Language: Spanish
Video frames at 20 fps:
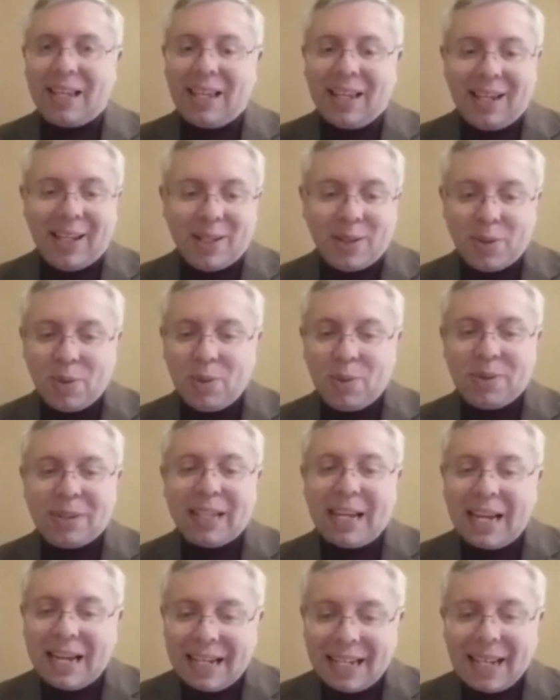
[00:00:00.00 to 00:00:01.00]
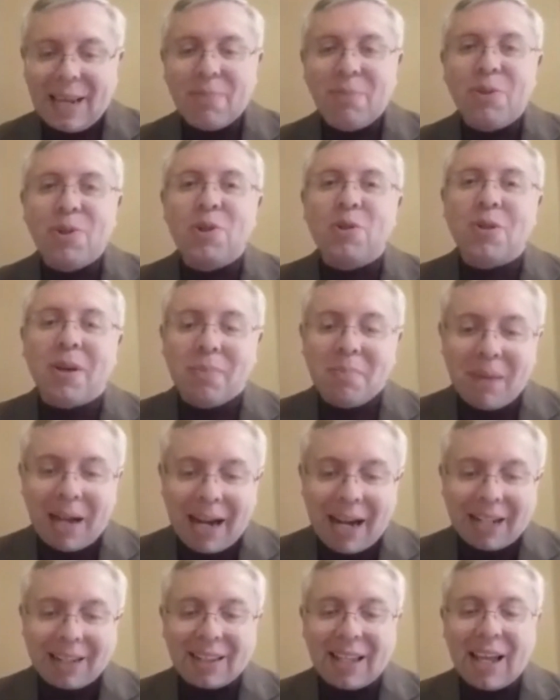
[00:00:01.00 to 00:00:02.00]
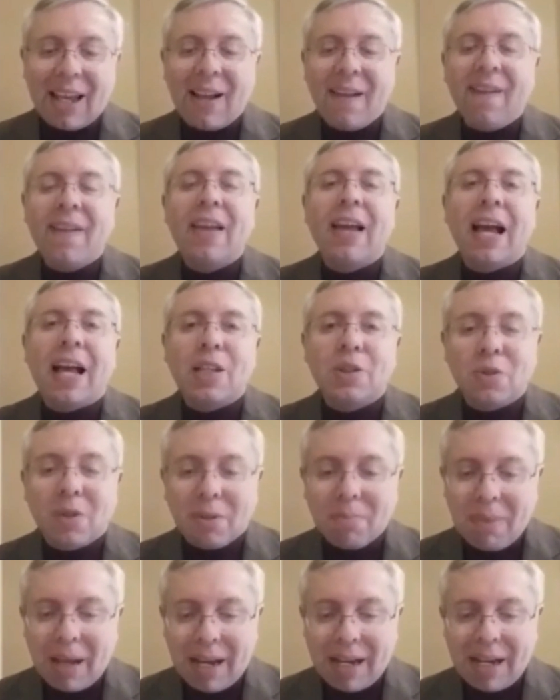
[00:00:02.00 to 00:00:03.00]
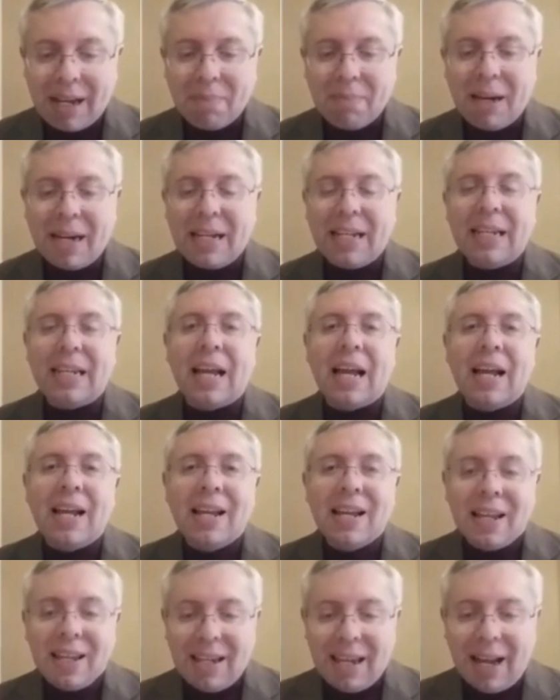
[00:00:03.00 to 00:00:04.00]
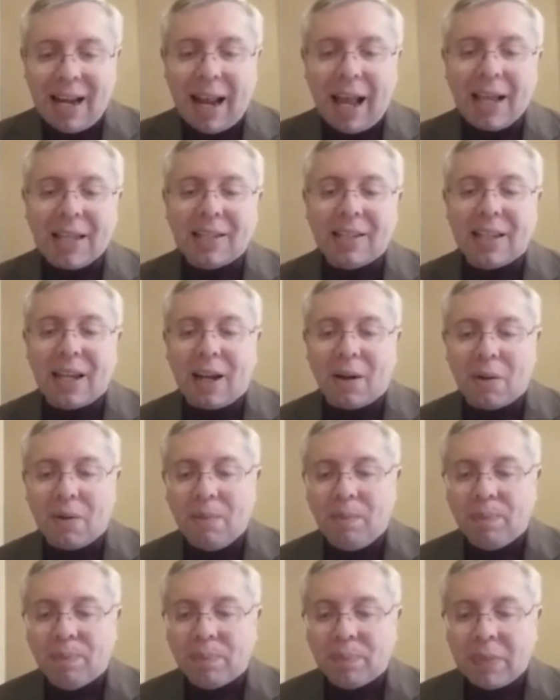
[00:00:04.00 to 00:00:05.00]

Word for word: que Jesús quería mucho a Marta, a su hermana María y a Lázaro.